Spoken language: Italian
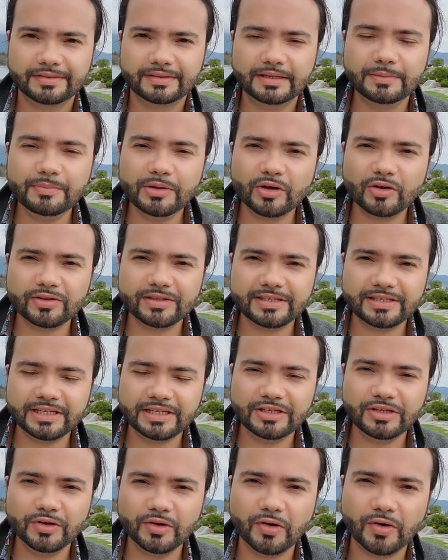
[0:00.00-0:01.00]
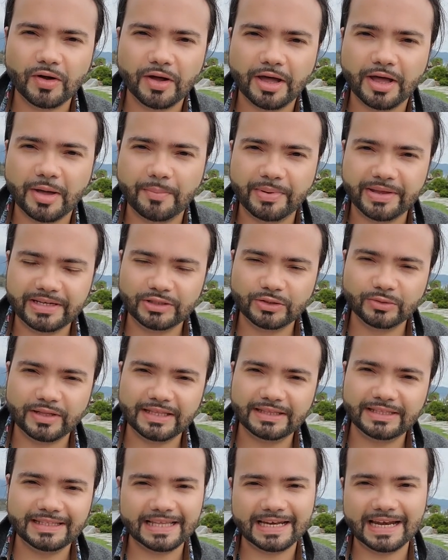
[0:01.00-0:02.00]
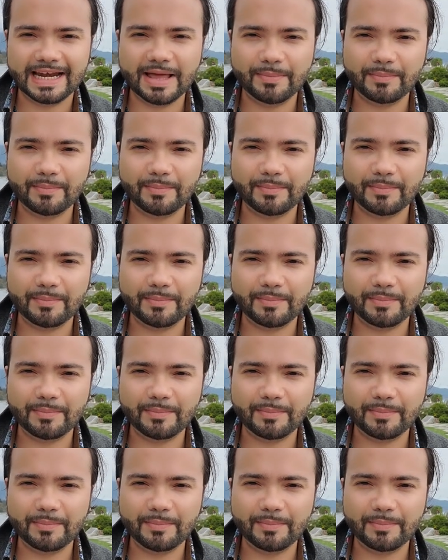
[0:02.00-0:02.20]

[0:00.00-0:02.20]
Il mio consiglio eh, per gli studenti della